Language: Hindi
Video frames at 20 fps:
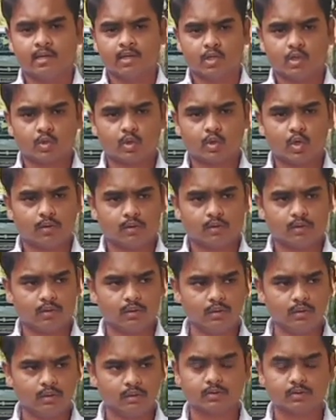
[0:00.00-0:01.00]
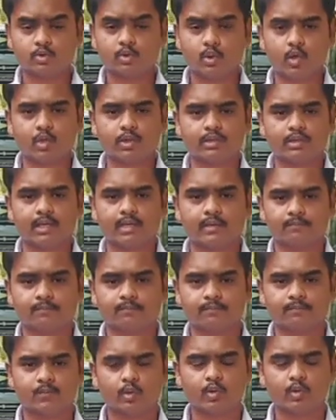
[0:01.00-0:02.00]
जो चोर था
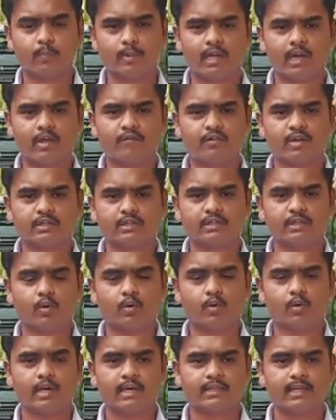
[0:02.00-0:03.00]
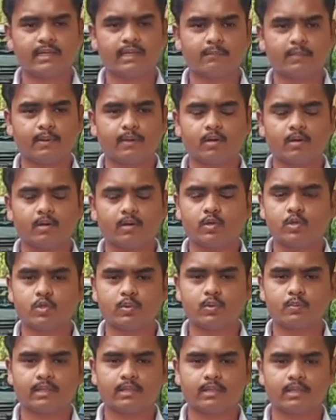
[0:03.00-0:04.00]
तो पहला व्यक्ति वो कहता है कि यीशु
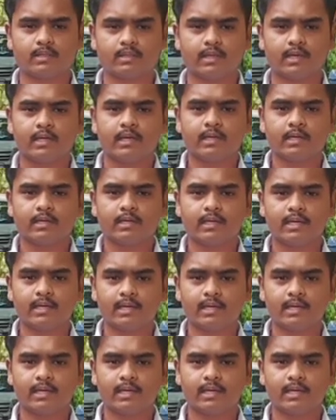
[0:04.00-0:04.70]
मसीह से कि